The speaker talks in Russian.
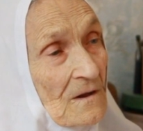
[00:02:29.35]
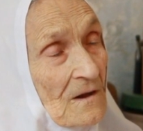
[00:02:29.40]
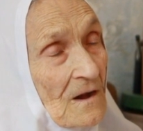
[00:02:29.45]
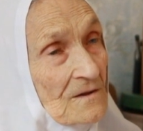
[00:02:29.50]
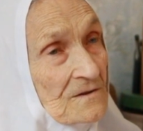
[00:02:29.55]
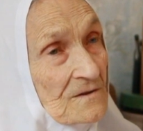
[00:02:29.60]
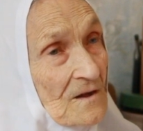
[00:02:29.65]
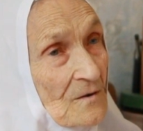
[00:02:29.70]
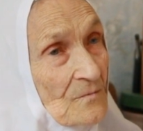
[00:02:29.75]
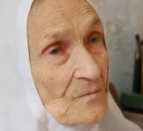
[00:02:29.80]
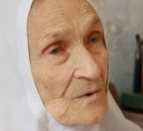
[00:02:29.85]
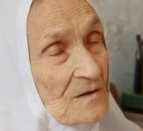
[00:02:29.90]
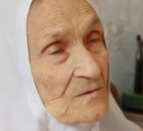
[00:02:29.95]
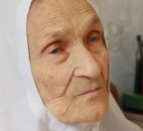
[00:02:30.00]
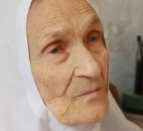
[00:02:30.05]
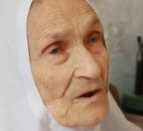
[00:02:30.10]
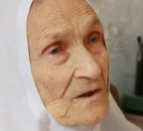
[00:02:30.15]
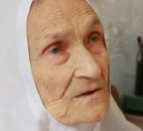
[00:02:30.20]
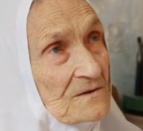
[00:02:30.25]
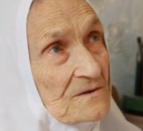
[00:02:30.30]
А там
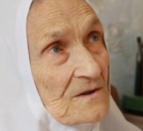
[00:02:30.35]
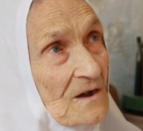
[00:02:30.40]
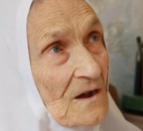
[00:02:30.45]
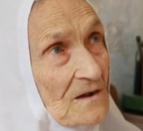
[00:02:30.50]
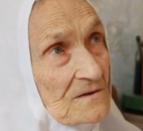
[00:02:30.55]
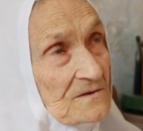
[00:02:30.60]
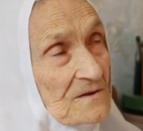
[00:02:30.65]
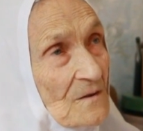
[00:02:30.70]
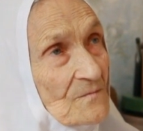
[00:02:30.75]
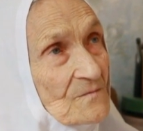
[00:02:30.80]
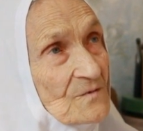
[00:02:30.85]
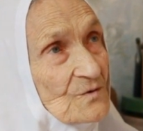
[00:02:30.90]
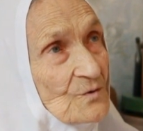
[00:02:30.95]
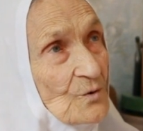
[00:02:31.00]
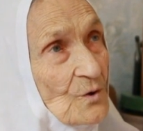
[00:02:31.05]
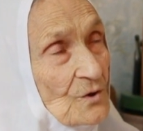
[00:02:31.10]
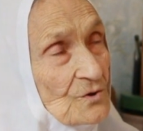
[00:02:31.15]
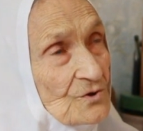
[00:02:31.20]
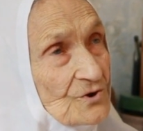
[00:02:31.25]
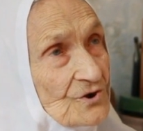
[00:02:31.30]
Алмата, там
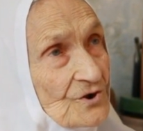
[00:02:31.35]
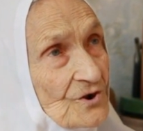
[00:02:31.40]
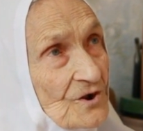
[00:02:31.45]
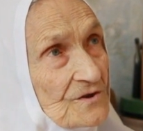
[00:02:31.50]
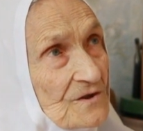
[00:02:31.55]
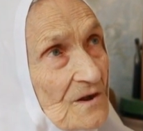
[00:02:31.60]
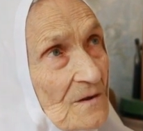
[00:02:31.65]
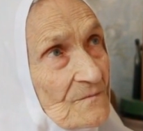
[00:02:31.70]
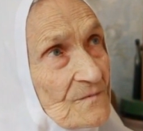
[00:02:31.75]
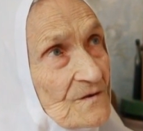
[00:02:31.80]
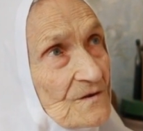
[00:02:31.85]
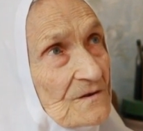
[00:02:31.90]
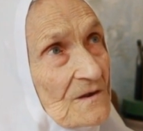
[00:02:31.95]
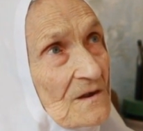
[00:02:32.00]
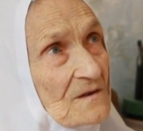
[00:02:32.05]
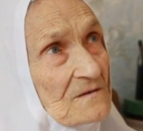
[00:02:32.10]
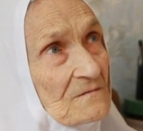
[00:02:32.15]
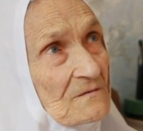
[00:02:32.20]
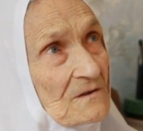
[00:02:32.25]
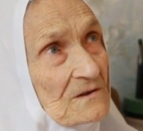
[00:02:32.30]
солнышко, там
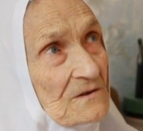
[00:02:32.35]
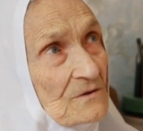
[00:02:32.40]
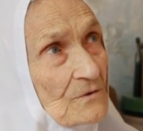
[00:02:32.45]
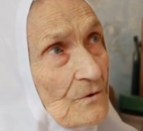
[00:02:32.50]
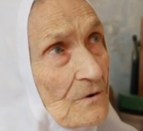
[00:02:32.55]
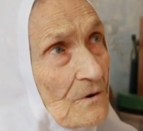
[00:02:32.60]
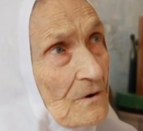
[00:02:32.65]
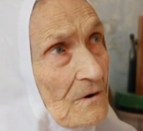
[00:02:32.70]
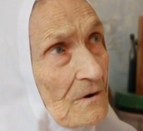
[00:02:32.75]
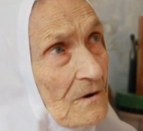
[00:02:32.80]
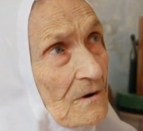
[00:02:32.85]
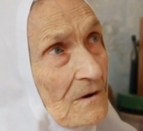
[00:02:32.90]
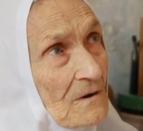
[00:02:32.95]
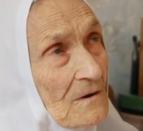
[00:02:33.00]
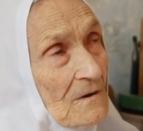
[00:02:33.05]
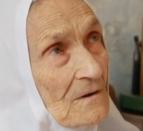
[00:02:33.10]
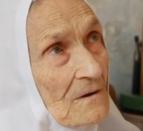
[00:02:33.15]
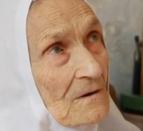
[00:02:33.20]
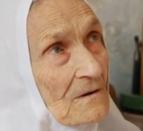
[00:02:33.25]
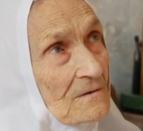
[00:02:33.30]
всегда светло,
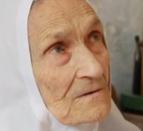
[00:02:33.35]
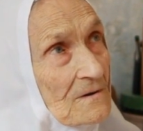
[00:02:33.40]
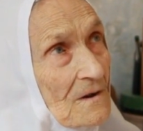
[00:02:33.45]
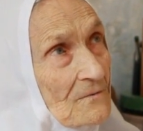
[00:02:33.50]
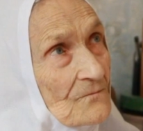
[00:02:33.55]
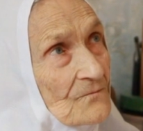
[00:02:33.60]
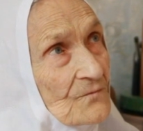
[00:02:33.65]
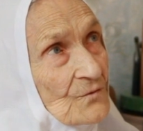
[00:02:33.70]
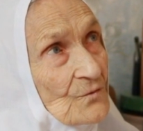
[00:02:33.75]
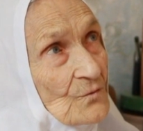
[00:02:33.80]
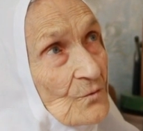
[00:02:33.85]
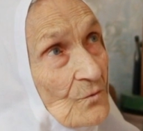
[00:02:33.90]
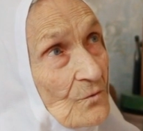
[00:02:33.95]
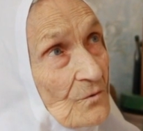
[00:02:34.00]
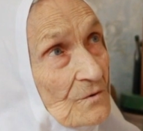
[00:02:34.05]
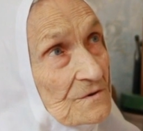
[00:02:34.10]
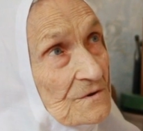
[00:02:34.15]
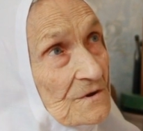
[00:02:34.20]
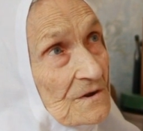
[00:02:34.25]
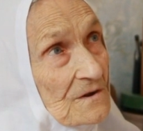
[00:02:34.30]
там
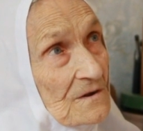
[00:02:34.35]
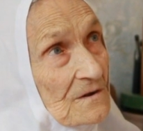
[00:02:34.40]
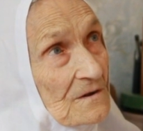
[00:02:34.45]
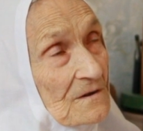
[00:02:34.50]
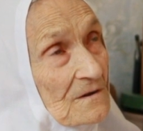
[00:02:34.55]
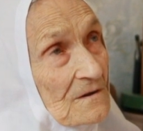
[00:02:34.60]
фрукты,